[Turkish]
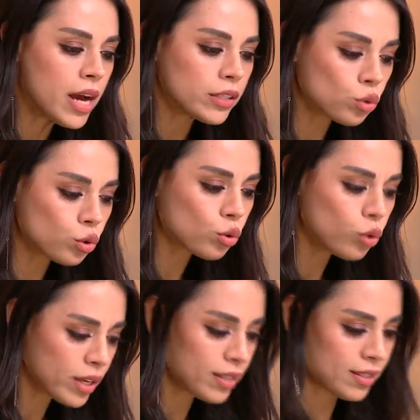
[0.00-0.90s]

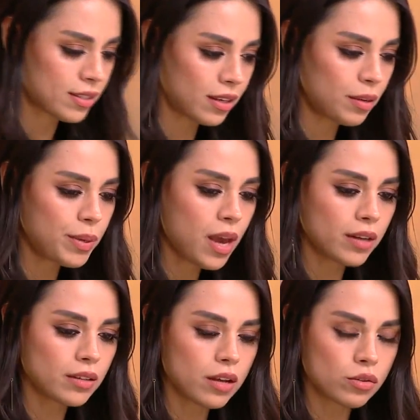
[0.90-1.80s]
suçluluk hissi bir
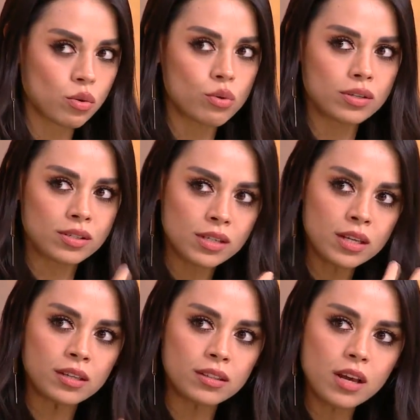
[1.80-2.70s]
yerden sonra
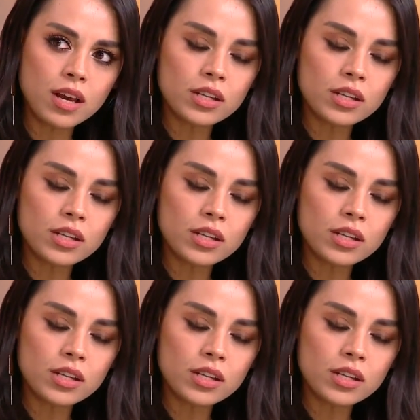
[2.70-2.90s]
zihin